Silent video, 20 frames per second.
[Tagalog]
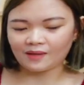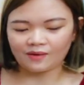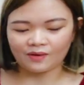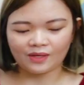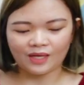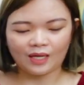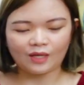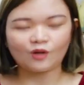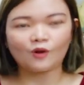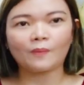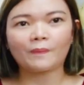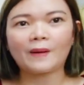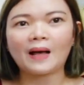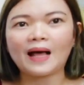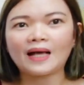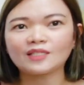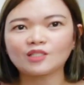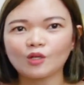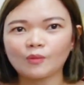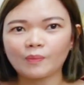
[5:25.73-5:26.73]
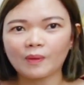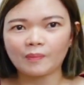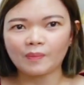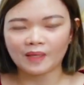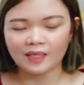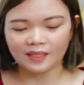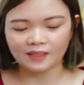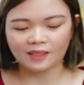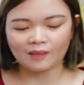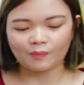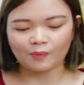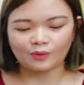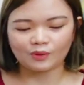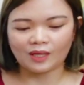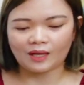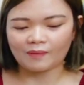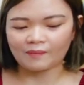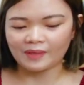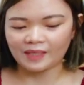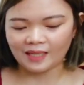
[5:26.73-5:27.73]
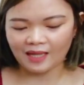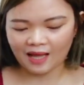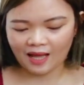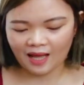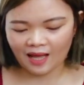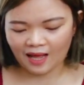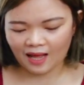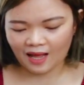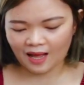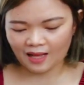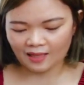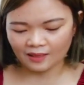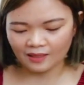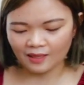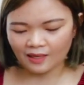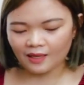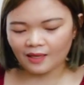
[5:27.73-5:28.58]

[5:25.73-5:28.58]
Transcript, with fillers: Okay, ano pa? So, papakita ko namin lahat.